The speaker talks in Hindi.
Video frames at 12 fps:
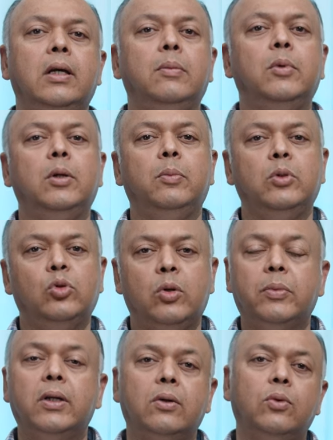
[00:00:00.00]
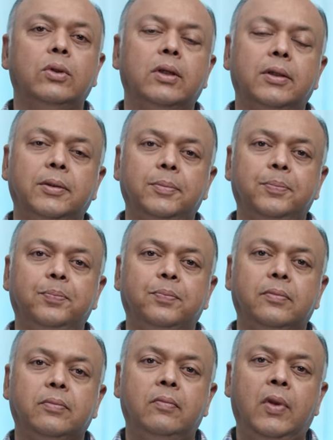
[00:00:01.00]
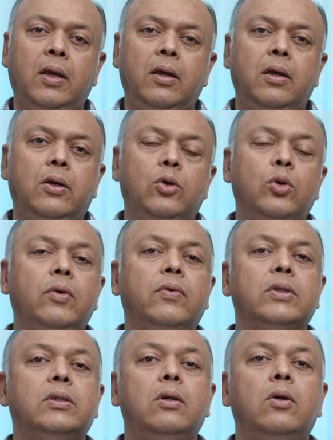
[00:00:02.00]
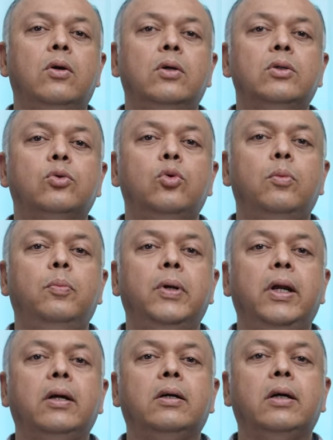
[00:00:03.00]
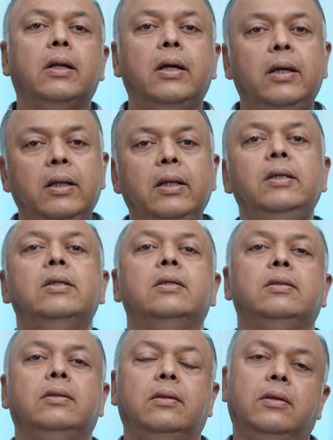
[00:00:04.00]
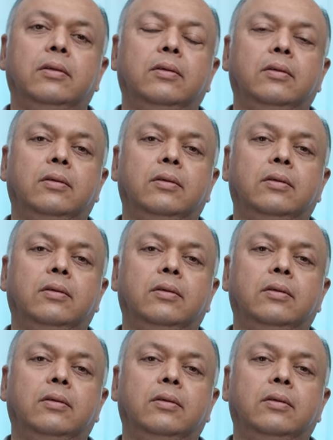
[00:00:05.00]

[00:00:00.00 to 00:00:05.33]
या हमारे पे जुर्माना होता है यूनिवर्सल लॉज को ब्रेक करा ही नहीं जा सकता